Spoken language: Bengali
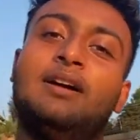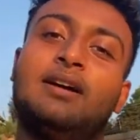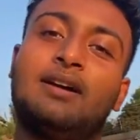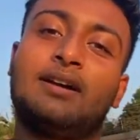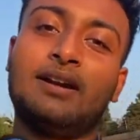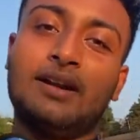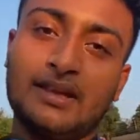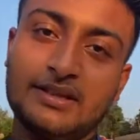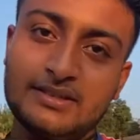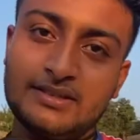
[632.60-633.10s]

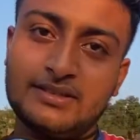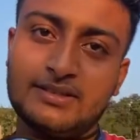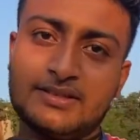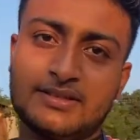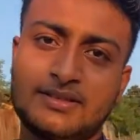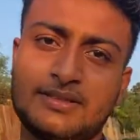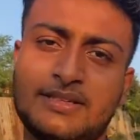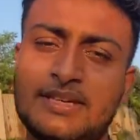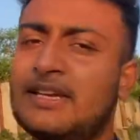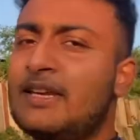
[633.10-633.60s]
ক্লাস
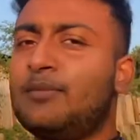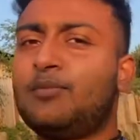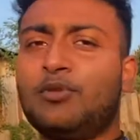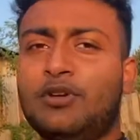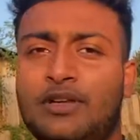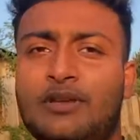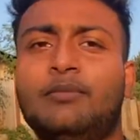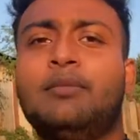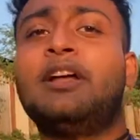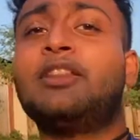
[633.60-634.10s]
টেনে
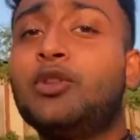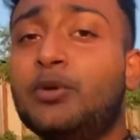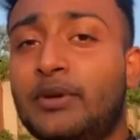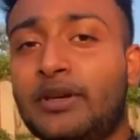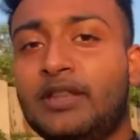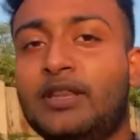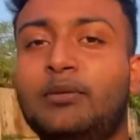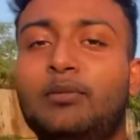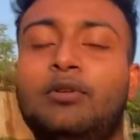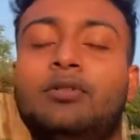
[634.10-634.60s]
পড়ি মাধ্যমিক
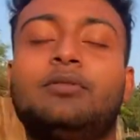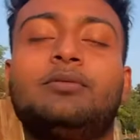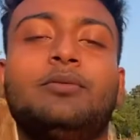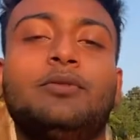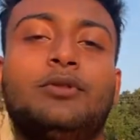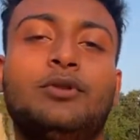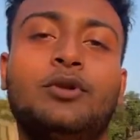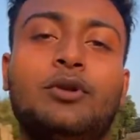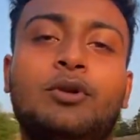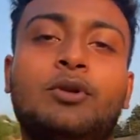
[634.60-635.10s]
দেব
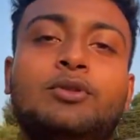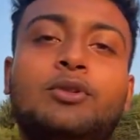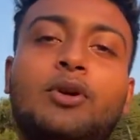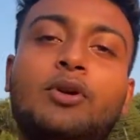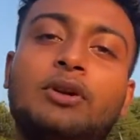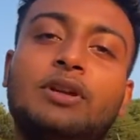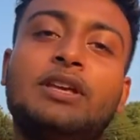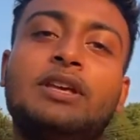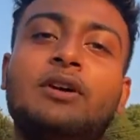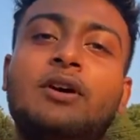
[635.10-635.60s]
তো
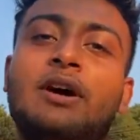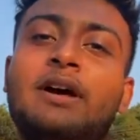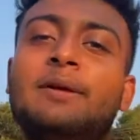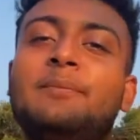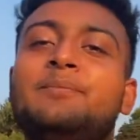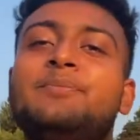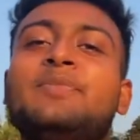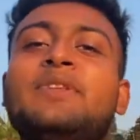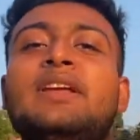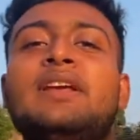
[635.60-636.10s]
তখন কি হয়
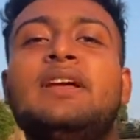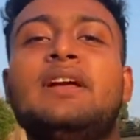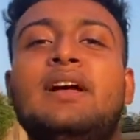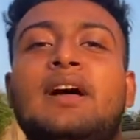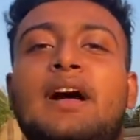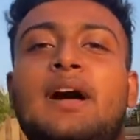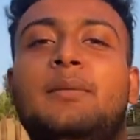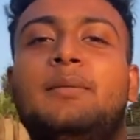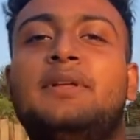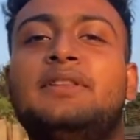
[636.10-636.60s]

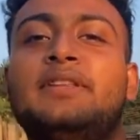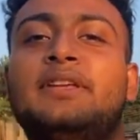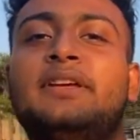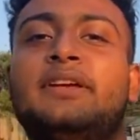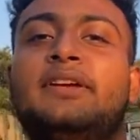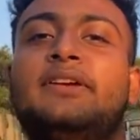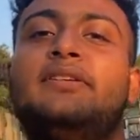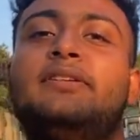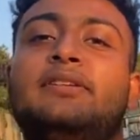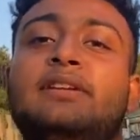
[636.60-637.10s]
আমাদের
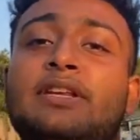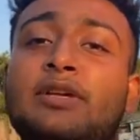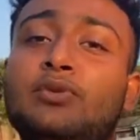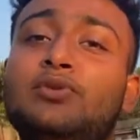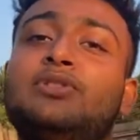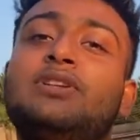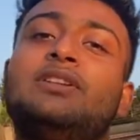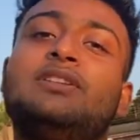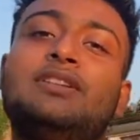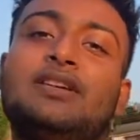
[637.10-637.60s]

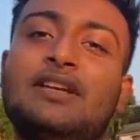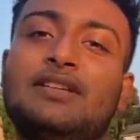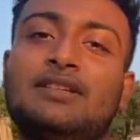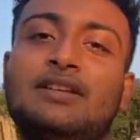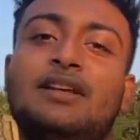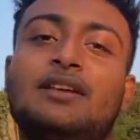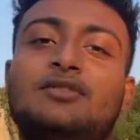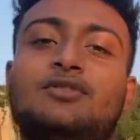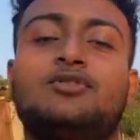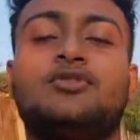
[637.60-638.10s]
টিউশন যে আছে
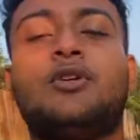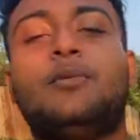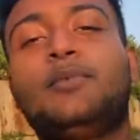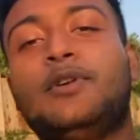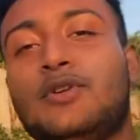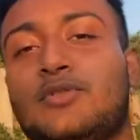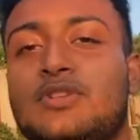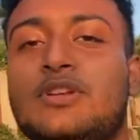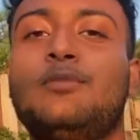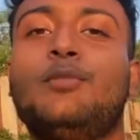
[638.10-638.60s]
না সব
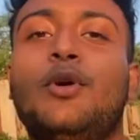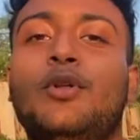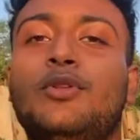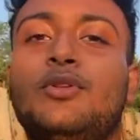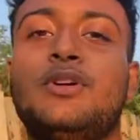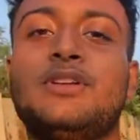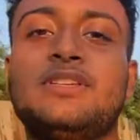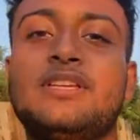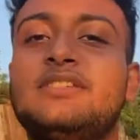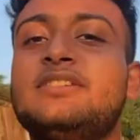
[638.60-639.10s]
টিউশন বন্ধ
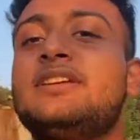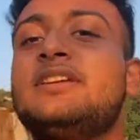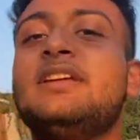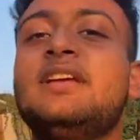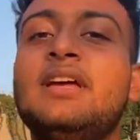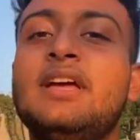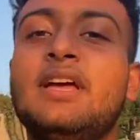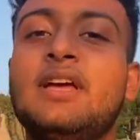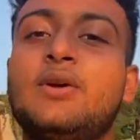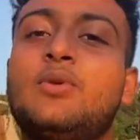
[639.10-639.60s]
হয়ে যায় যে
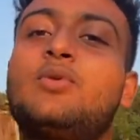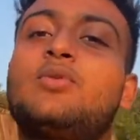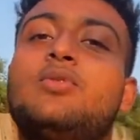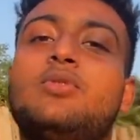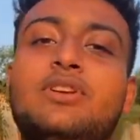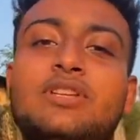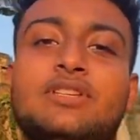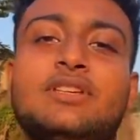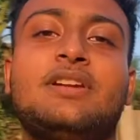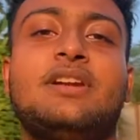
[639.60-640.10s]
কোনো
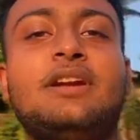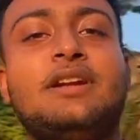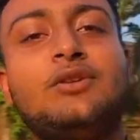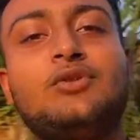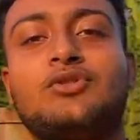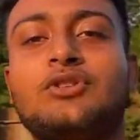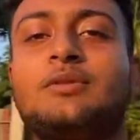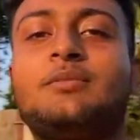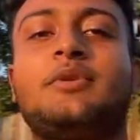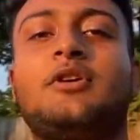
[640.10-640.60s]
টিচাররা
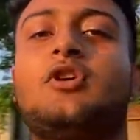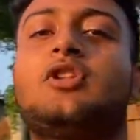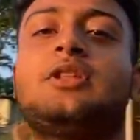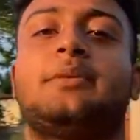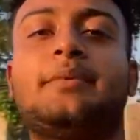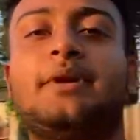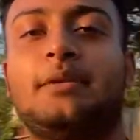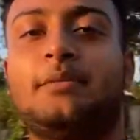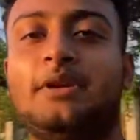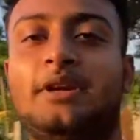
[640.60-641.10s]
টিউশন পড়াতে
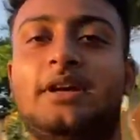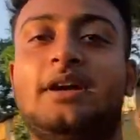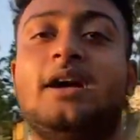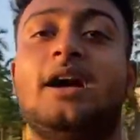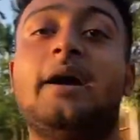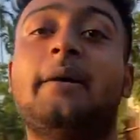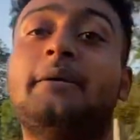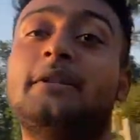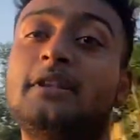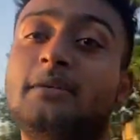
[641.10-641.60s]
পারবে না
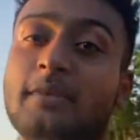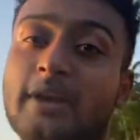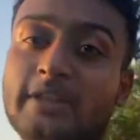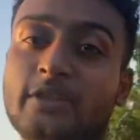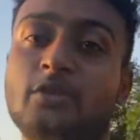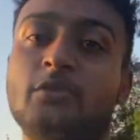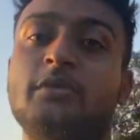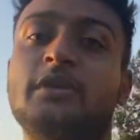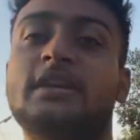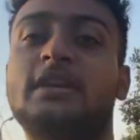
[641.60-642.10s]
আমাদের
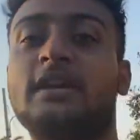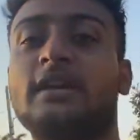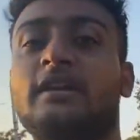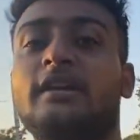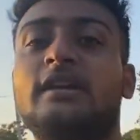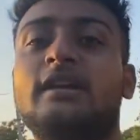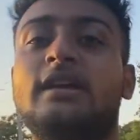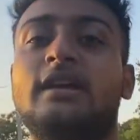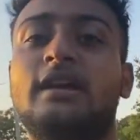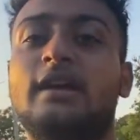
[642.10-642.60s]
মাধ্যমিকের
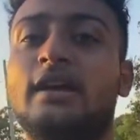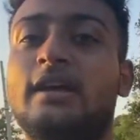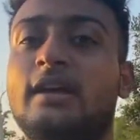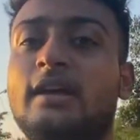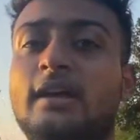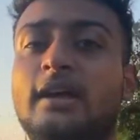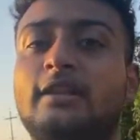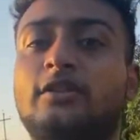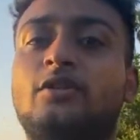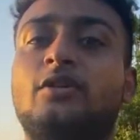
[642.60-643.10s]

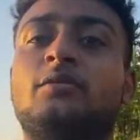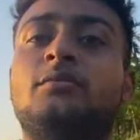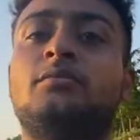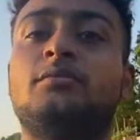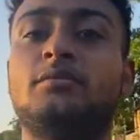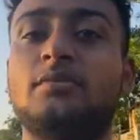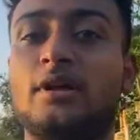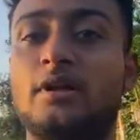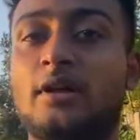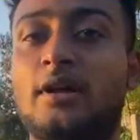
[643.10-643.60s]
একদম
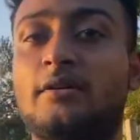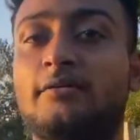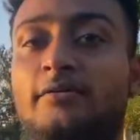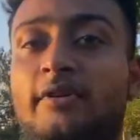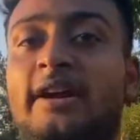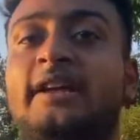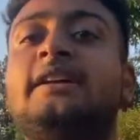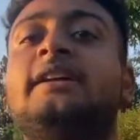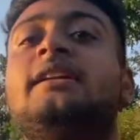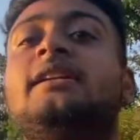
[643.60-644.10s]

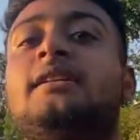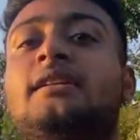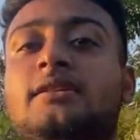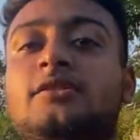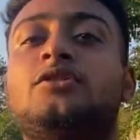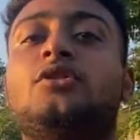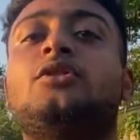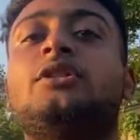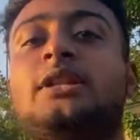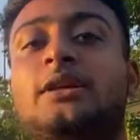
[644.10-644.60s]
ফাইনাল
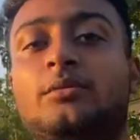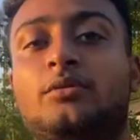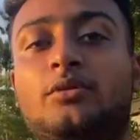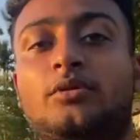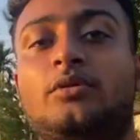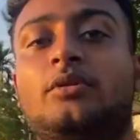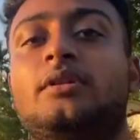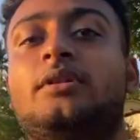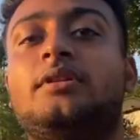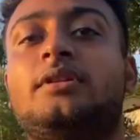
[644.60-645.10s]
যখন দেব
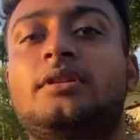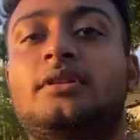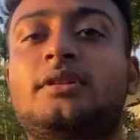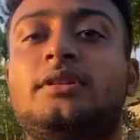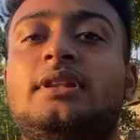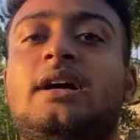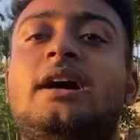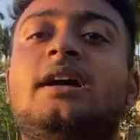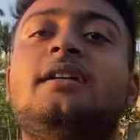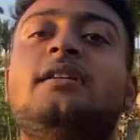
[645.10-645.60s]

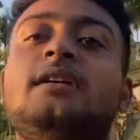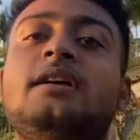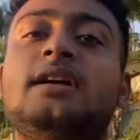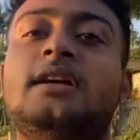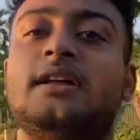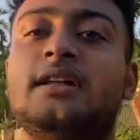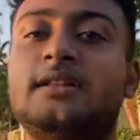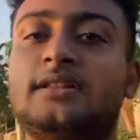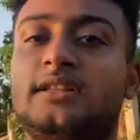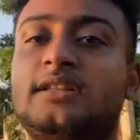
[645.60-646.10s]
তার
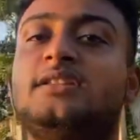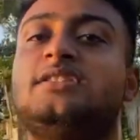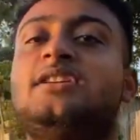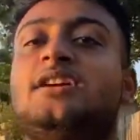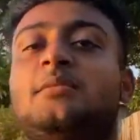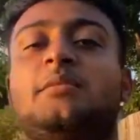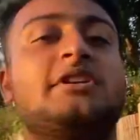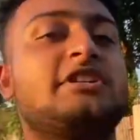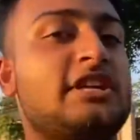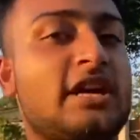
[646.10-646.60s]
তিন
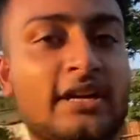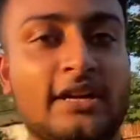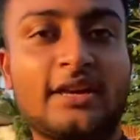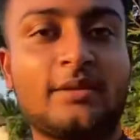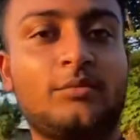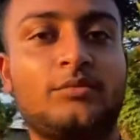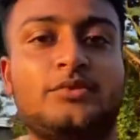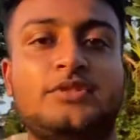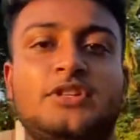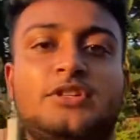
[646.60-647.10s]
চার মাস আগে
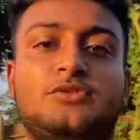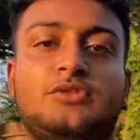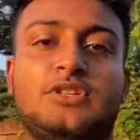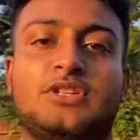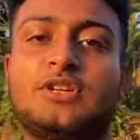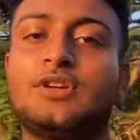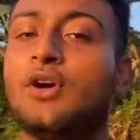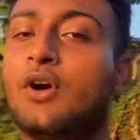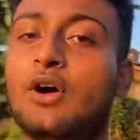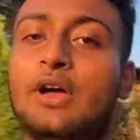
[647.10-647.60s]
এমন
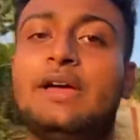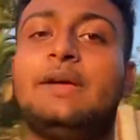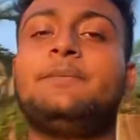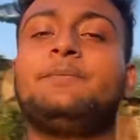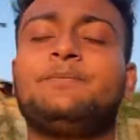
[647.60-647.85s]
সিচুয়েশন হয়